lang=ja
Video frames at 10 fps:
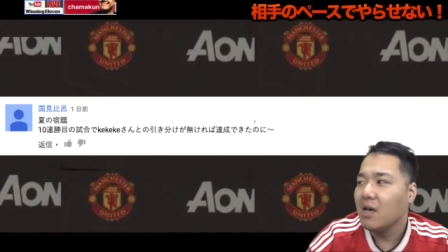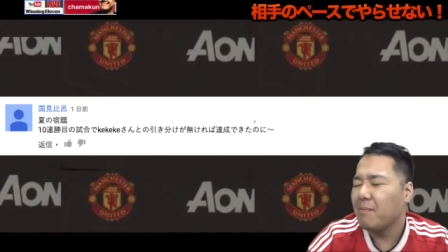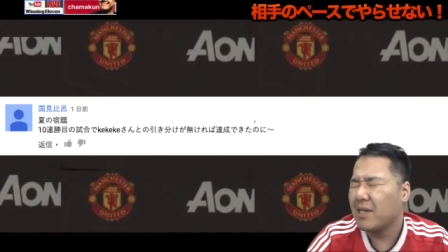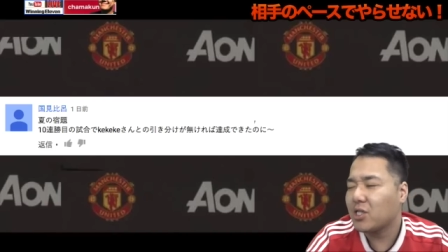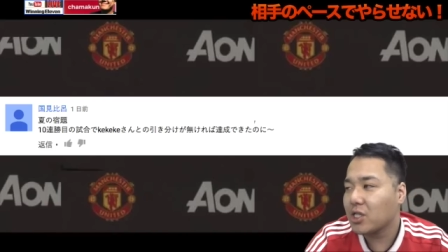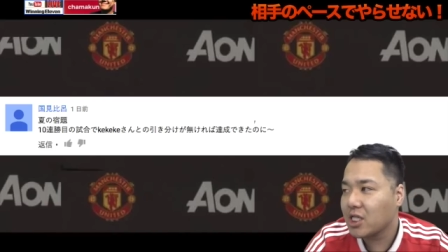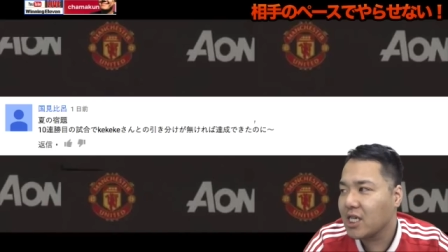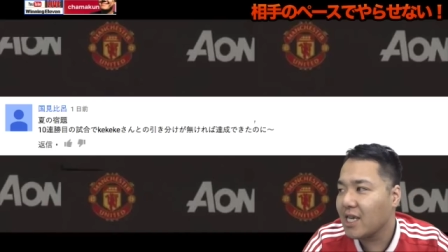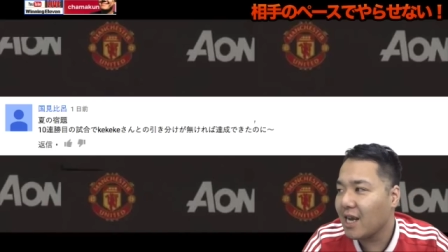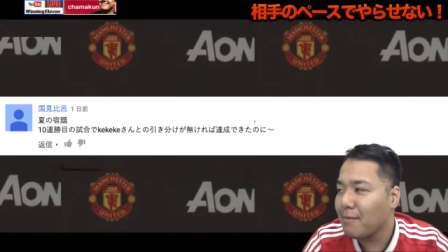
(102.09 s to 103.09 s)
まあ、じゅう
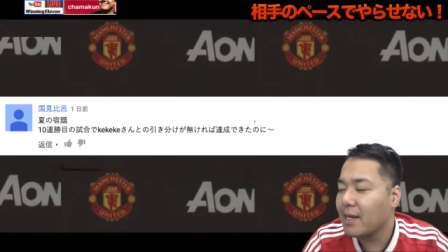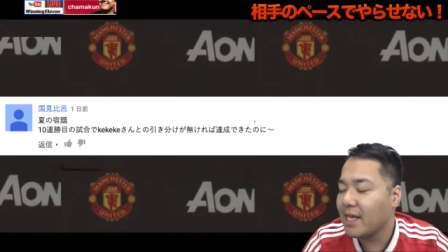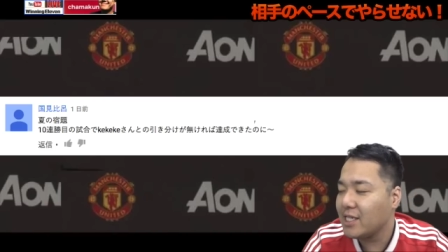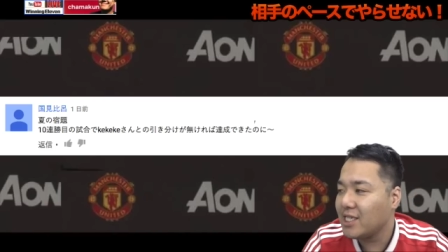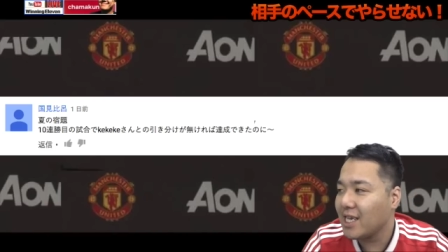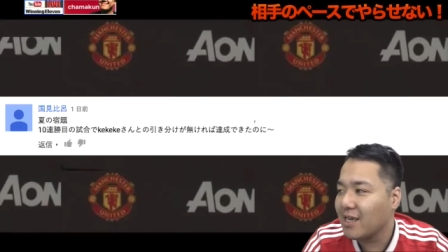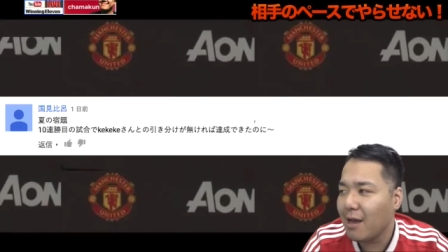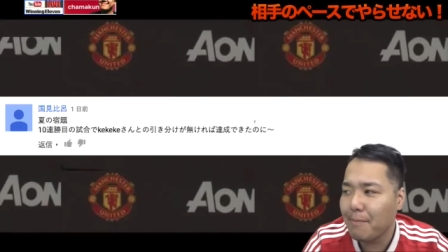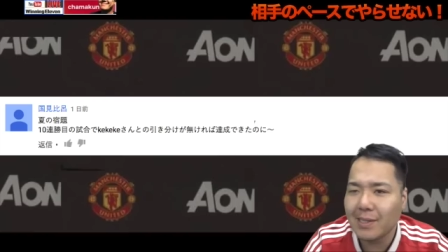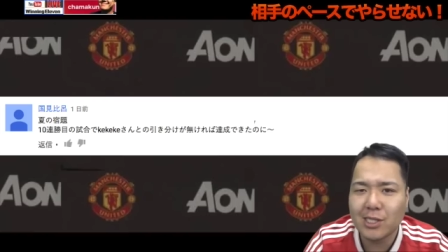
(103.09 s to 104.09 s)
試合やればね、いち試合ぐらい
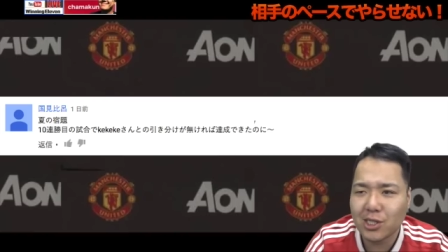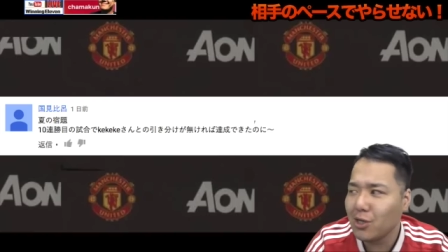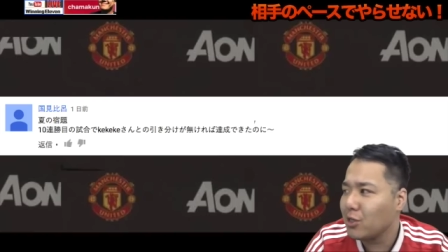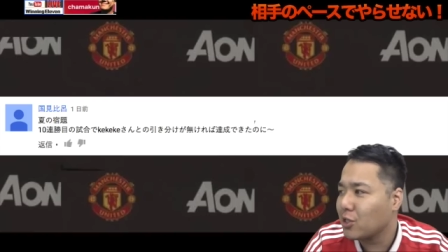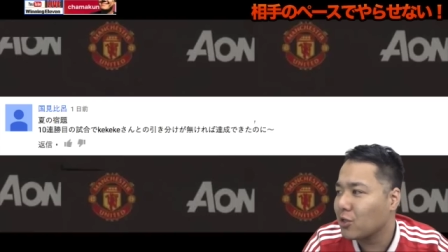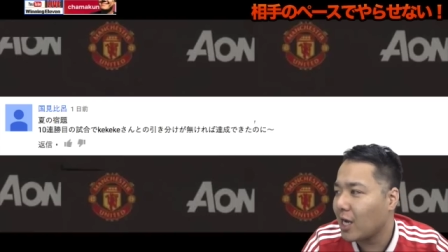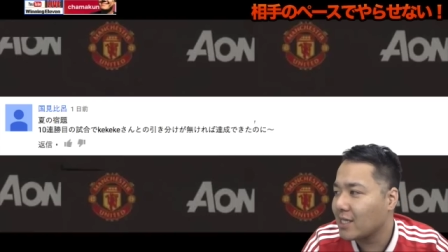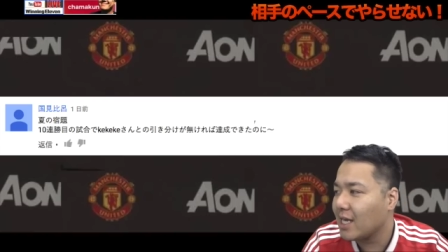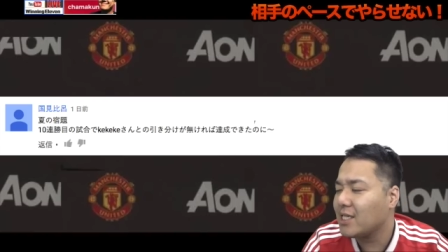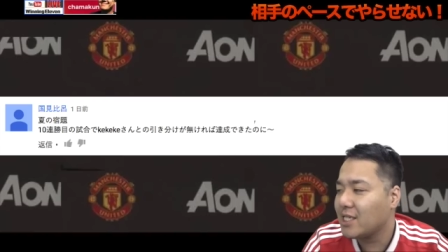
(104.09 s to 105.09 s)
やっぱ強い人と当
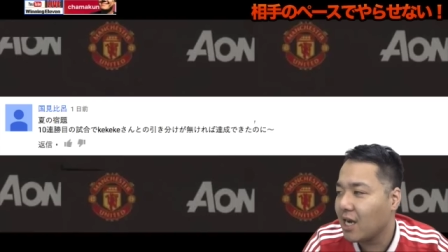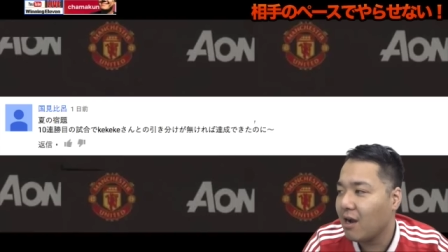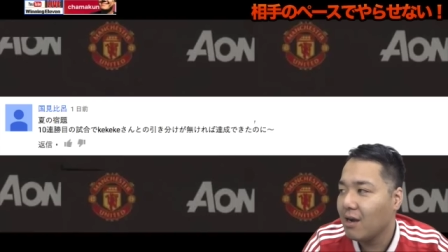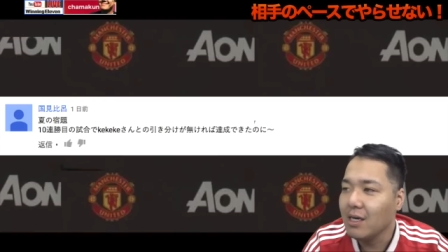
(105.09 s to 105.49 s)
たっちゃう。